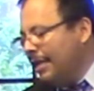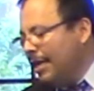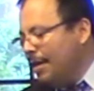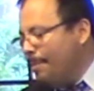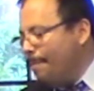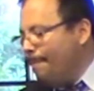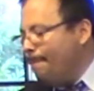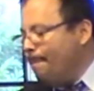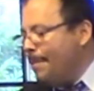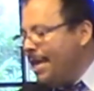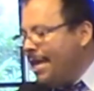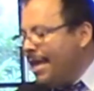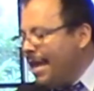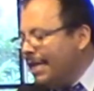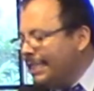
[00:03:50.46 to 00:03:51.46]

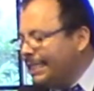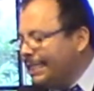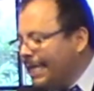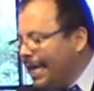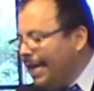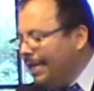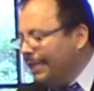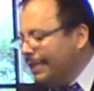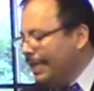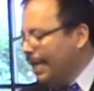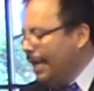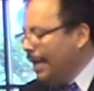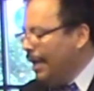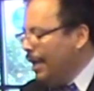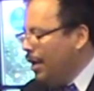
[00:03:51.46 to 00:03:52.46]
mi
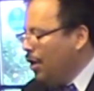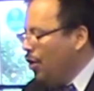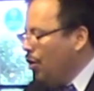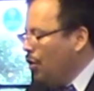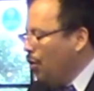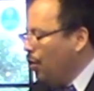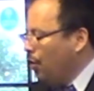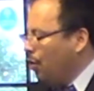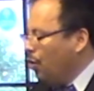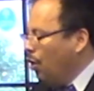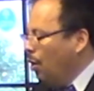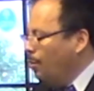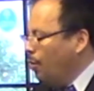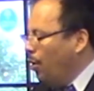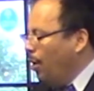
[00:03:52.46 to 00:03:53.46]
aceite
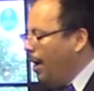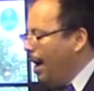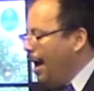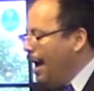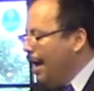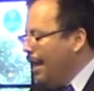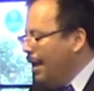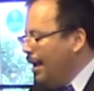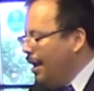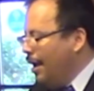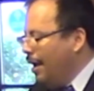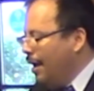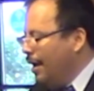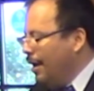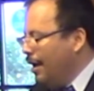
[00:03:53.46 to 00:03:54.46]
como
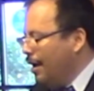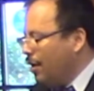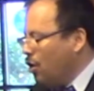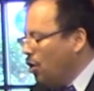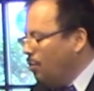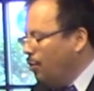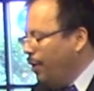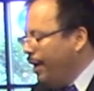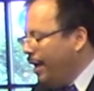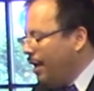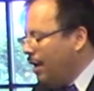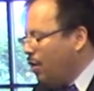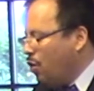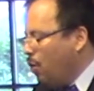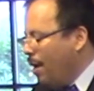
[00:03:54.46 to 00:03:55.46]
al como
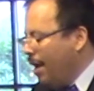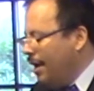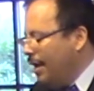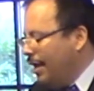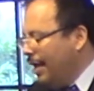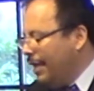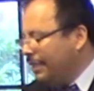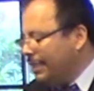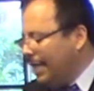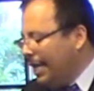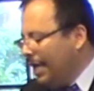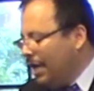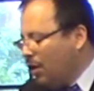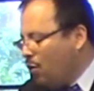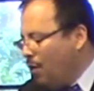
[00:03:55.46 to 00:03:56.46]
el cual es
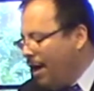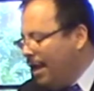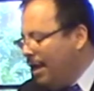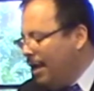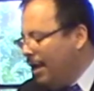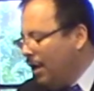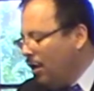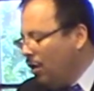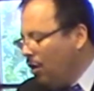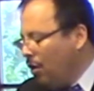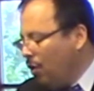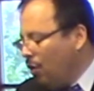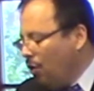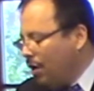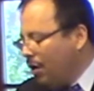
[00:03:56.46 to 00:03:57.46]
en el cual
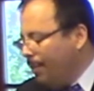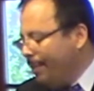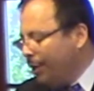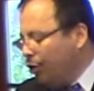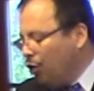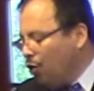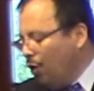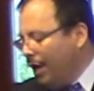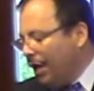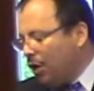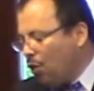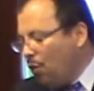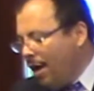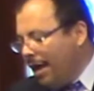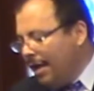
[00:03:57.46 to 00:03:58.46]
o, perdón con
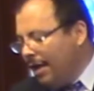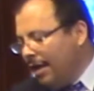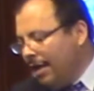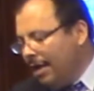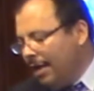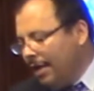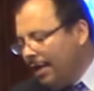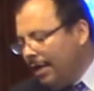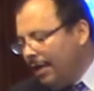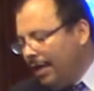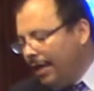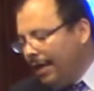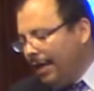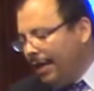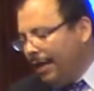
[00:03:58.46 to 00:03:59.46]
el cual
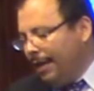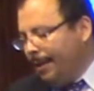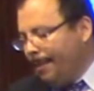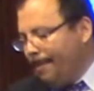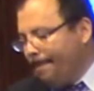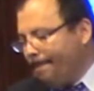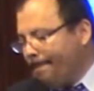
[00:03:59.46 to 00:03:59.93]
eh,